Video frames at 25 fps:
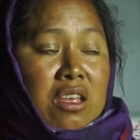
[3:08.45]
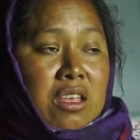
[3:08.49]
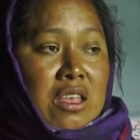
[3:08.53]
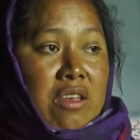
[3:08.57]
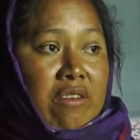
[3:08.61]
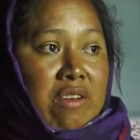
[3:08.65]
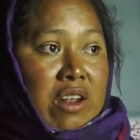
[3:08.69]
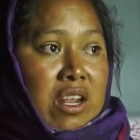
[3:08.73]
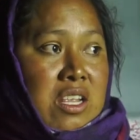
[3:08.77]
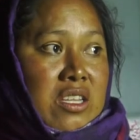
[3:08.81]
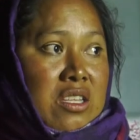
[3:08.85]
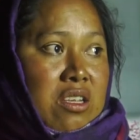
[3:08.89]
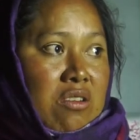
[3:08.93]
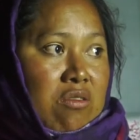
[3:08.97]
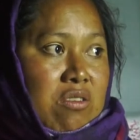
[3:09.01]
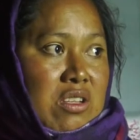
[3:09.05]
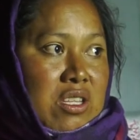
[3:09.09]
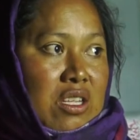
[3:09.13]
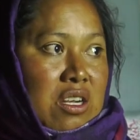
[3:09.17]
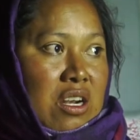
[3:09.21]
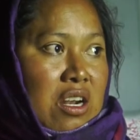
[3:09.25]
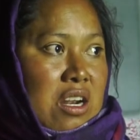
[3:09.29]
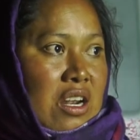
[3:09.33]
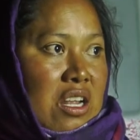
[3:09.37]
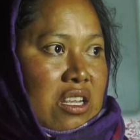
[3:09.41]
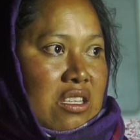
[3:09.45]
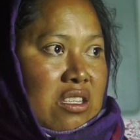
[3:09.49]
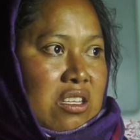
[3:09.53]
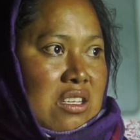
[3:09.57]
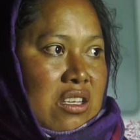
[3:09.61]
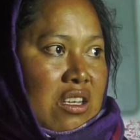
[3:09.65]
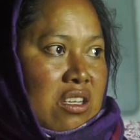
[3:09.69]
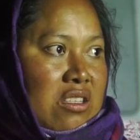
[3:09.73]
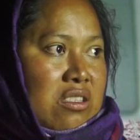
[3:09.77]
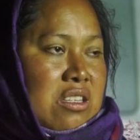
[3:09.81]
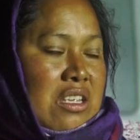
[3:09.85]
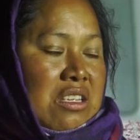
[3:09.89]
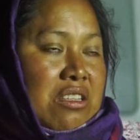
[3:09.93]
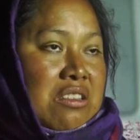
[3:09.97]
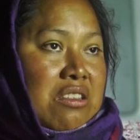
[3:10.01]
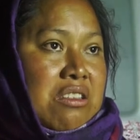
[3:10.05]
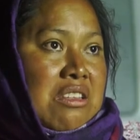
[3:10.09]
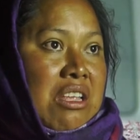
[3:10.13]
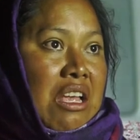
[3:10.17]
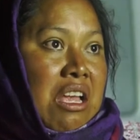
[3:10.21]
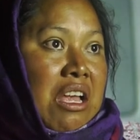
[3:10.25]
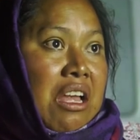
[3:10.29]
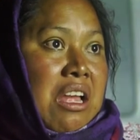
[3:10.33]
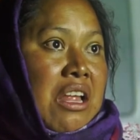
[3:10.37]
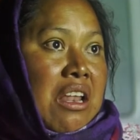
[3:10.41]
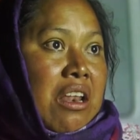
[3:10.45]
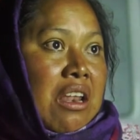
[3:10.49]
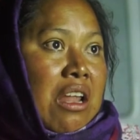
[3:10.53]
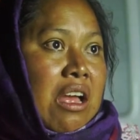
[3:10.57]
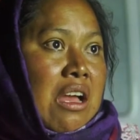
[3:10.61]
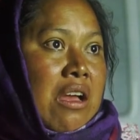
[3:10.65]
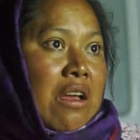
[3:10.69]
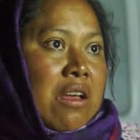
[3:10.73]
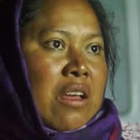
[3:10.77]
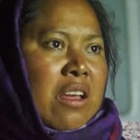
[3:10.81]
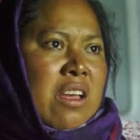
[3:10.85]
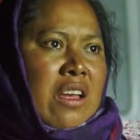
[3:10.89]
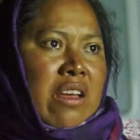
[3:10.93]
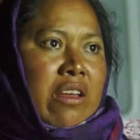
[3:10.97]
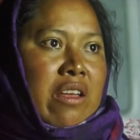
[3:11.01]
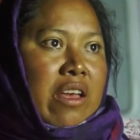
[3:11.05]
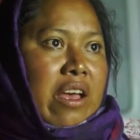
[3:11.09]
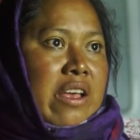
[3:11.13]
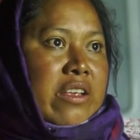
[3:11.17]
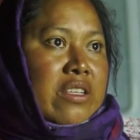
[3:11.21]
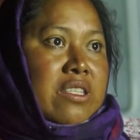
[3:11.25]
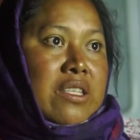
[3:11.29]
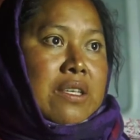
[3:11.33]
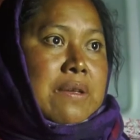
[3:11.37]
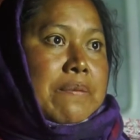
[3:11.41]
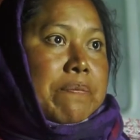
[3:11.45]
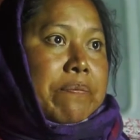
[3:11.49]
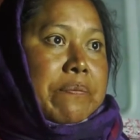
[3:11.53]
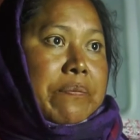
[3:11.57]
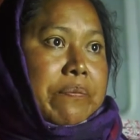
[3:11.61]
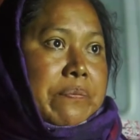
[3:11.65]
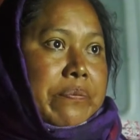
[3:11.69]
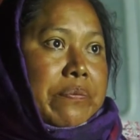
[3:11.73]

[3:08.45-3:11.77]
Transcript: que van a secuestrar las hijas de Estela, así.